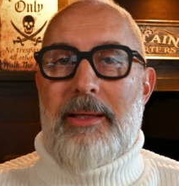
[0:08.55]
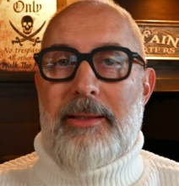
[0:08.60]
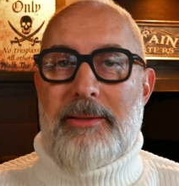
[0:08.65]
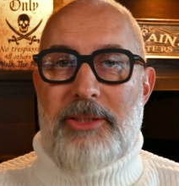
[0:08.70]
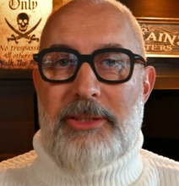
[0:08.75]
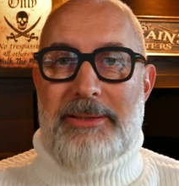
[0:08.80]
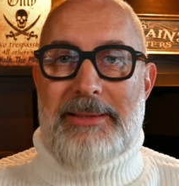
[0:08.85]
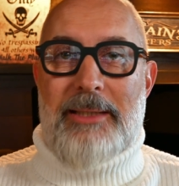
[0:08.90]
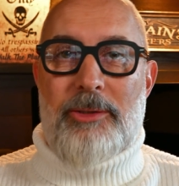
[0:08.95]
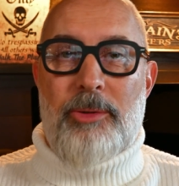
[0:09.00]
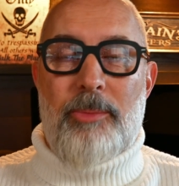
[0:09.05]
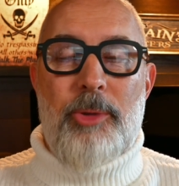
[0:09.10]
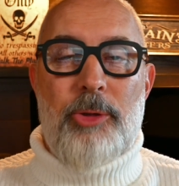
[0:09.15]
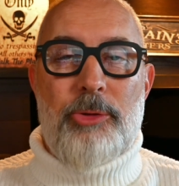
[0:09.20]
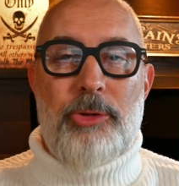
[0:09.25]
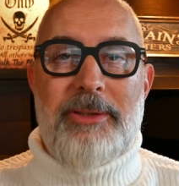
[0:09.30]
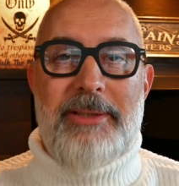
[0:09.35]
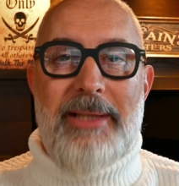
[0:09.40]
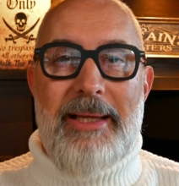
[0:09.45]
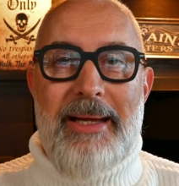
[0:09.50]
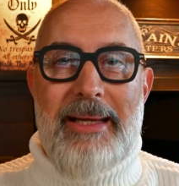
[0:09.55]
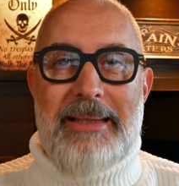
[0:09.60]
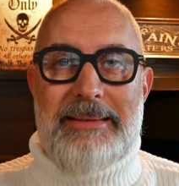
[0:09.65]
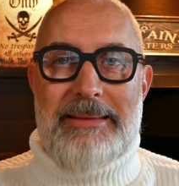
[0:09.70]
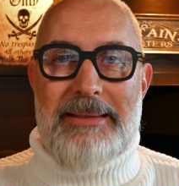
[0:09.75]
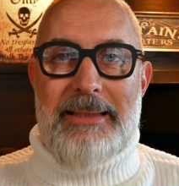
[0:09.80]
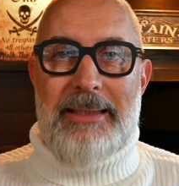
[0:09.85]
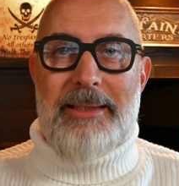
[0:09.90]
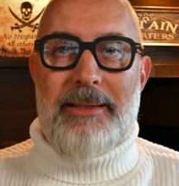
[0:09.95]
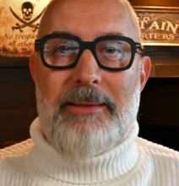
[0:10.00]
c'è stato molto
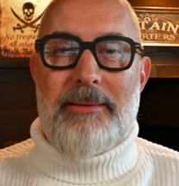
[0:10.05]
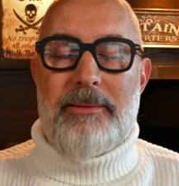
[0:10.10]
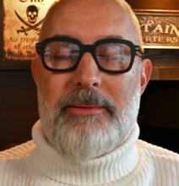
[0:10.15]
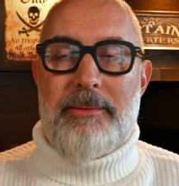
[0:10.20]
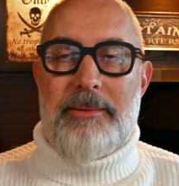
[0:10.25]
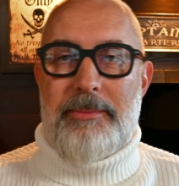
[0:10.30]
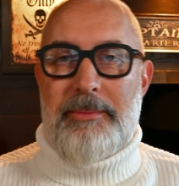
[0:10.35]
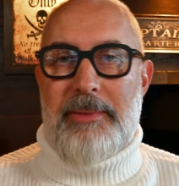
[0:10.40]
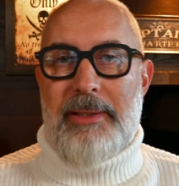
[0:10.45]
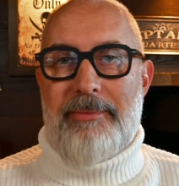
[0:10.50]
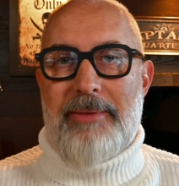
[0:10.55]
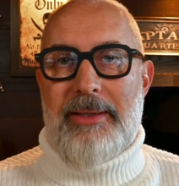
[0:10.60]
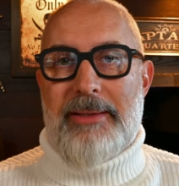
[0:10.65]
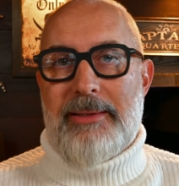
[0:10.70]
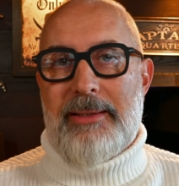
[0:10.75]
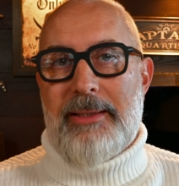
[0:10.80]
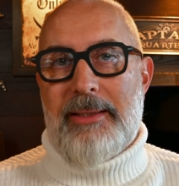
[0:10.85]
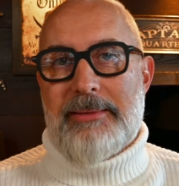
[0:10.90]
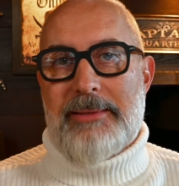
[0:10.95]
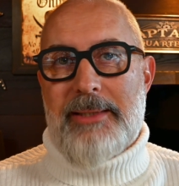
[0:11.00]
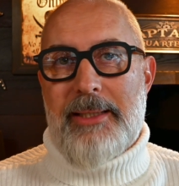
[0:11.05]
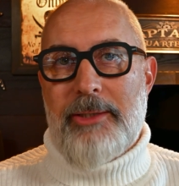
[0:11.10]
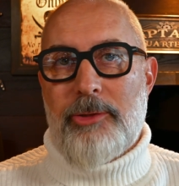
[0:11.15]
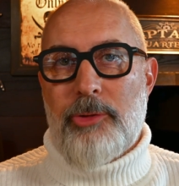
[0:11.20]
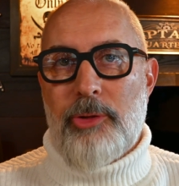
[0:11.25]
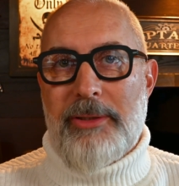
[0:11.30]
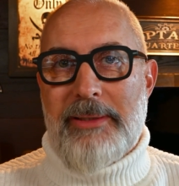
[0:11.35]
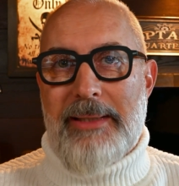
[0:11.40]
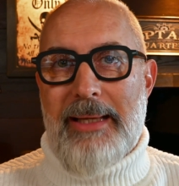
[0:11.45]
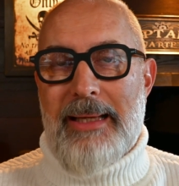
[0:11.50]
interesse, mi avete
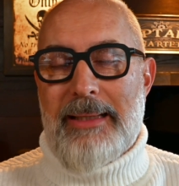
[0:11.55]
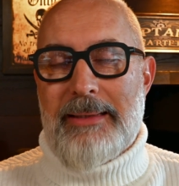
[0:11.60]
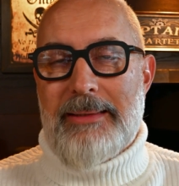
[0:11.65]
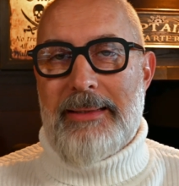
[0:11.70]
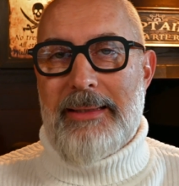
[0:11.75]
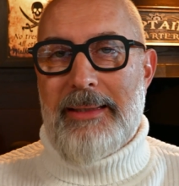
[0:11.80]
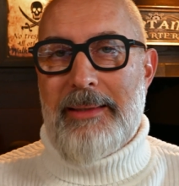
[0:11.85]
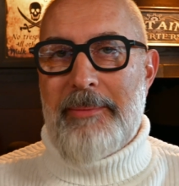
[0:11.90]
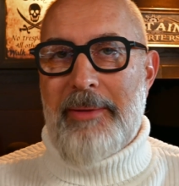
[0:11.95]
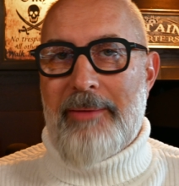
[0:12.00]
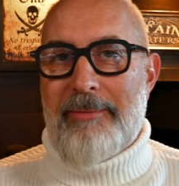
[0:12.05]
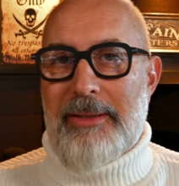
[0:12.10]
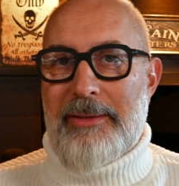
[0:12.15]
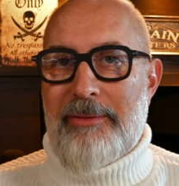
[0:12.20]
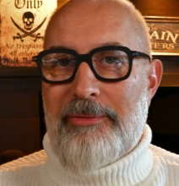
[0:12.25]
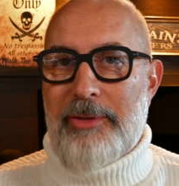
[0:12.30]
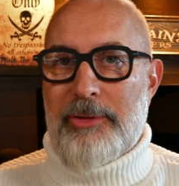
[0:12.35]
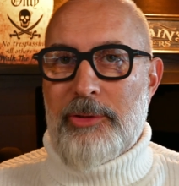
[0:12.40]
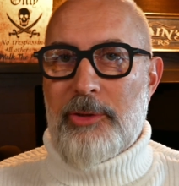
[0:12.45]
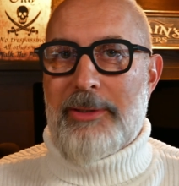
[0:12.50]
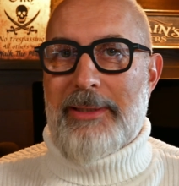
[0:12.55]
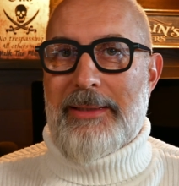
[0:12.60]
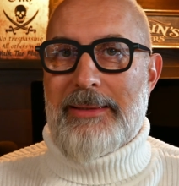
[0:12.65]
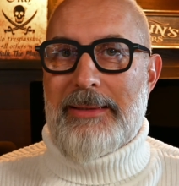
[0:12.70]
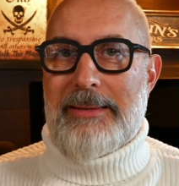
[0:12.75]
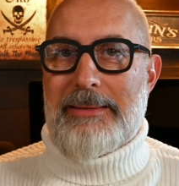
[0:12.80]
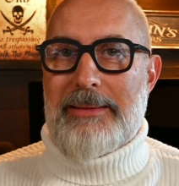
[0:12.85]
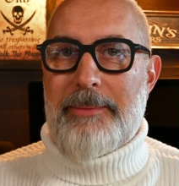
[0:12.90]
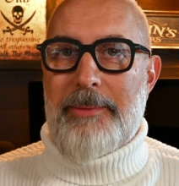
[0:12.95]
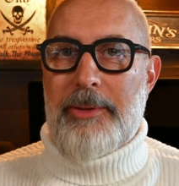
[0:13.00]
scritto in tanti, mi avete fatto
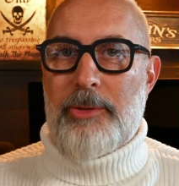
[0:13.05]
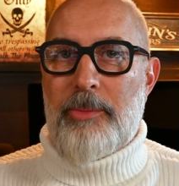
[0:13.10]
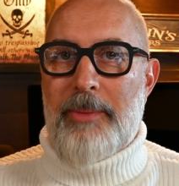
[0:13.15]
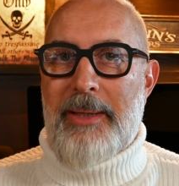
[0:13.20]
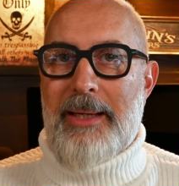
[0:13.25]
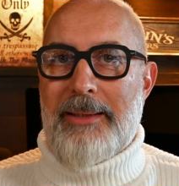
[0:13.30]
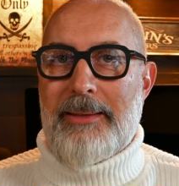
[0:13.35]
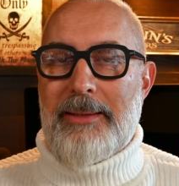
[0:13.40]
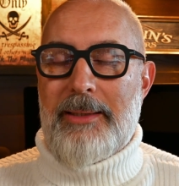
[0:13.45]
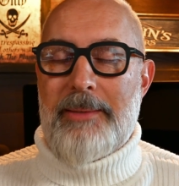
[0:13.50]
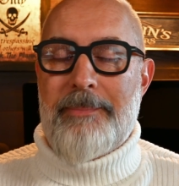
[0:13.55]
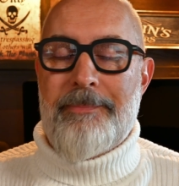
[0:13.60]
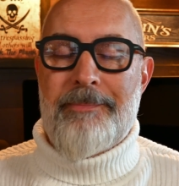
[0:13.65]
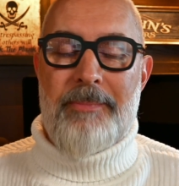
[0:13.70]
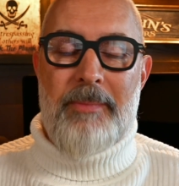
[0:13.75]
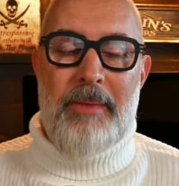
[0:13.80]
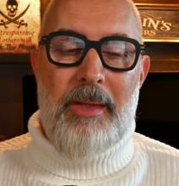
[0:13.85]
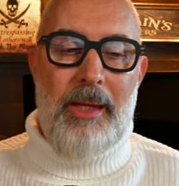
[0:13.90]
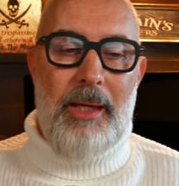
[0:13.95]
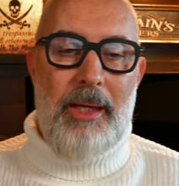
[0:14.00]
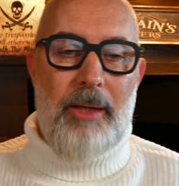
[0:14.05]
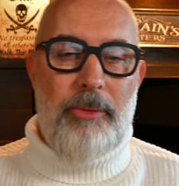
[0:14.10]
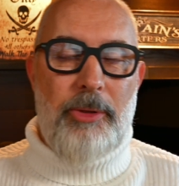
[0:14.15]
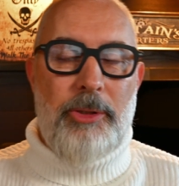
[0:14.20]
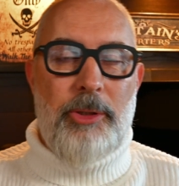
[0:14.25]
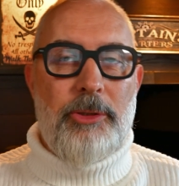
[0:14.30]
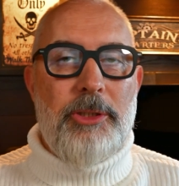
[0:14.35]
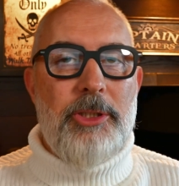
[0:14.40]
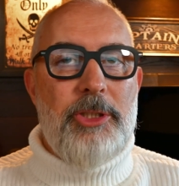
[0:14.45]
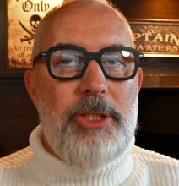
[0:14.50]
tantissime domande e
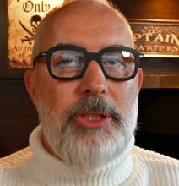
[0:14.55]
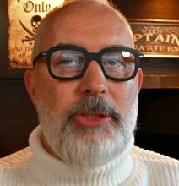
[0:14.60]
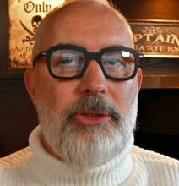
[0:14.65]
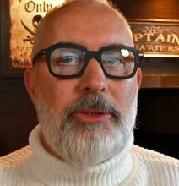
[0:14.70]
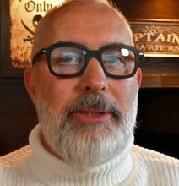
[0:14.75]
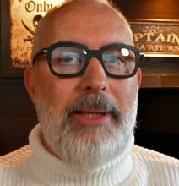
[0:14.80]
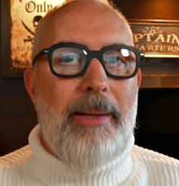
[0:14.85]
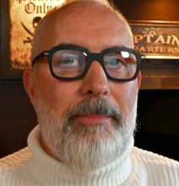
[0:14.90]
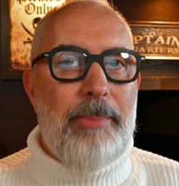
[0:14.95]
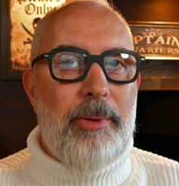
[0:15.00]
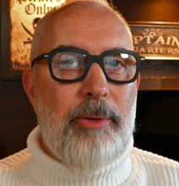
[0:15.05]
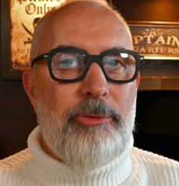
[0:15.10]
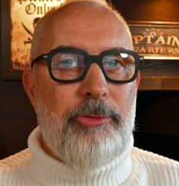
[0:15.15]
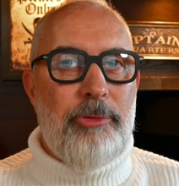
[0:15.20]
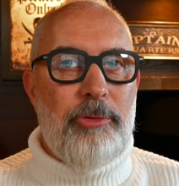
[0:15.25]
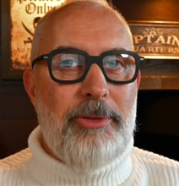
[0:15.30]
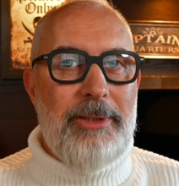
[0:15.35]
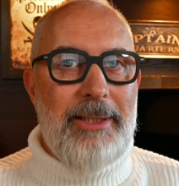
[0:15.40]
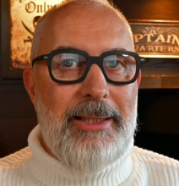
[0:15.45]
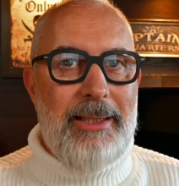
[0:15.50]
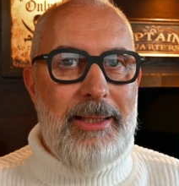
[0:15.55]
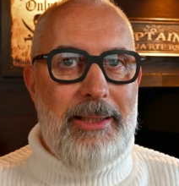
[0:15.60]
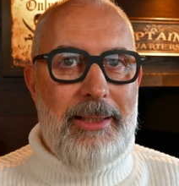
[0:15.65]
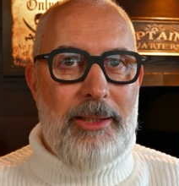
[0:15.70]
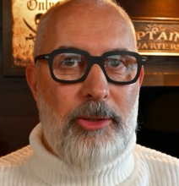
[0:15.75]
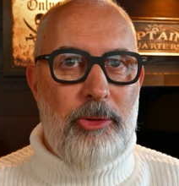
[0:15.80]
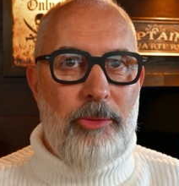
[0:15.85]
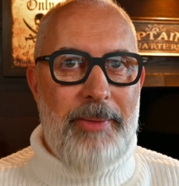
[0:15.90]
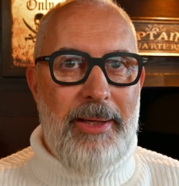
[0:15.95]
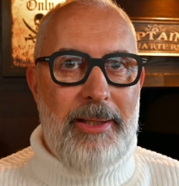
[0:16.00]
quindi ho deciso di approfondire
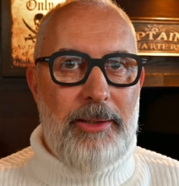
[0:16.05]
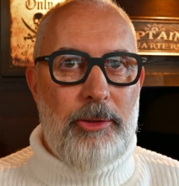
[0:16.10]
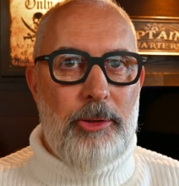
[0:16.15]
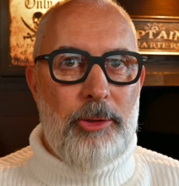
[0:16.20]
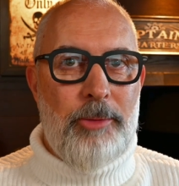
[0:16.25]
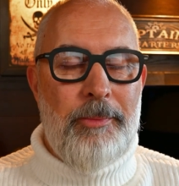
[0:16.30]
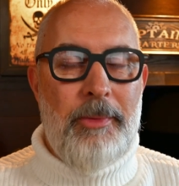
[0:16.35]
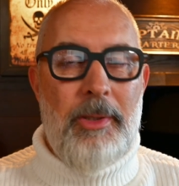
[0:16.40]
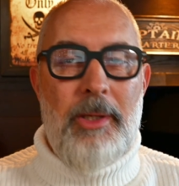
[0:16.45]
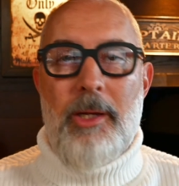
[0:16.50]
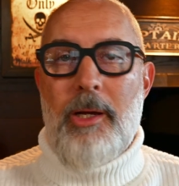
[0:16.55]
l'argomento.